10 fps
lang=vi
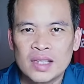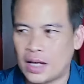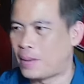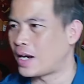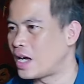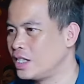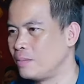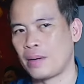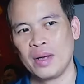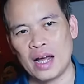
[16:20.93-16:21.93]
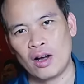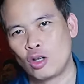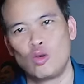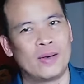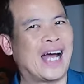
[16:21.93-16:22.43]
thầy Park đang nhìn mặt bên này họ
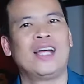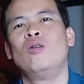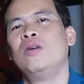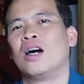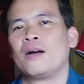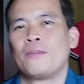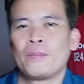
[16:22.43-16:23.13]
chụp gáy cũng được